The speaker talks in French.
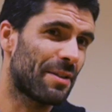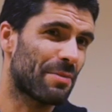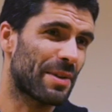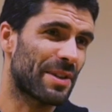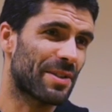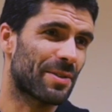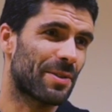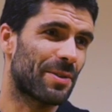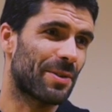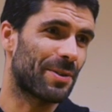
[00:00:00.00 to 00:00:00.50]

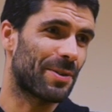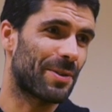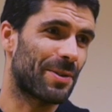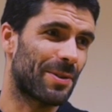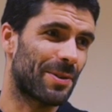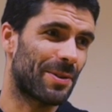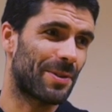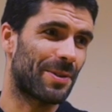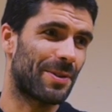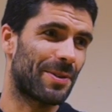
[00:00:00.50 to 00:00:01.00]
parce
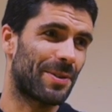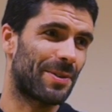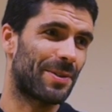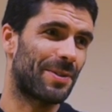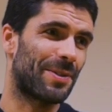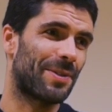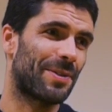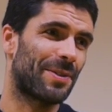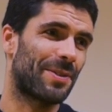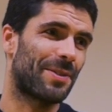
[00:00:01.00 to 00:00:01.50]

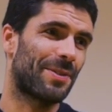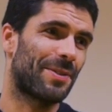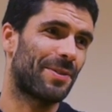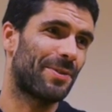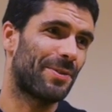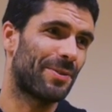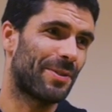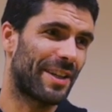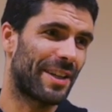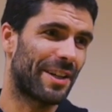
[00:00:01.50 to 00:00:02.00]
qu'on
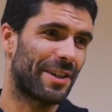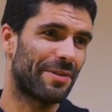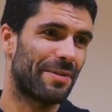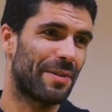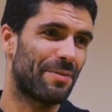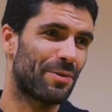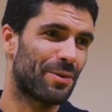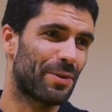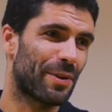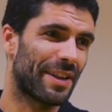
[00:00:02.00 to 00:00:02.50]
on est quand
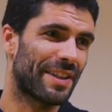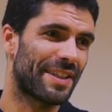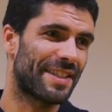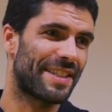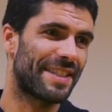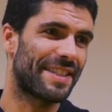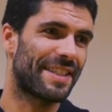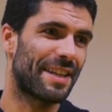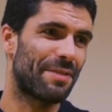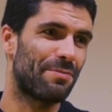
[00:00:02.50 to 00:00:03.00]
même sur un
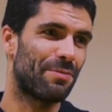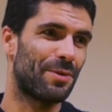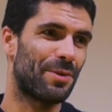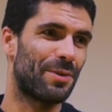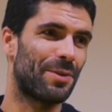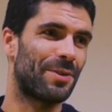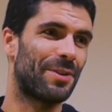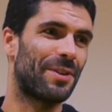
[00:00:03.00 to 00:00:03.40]
système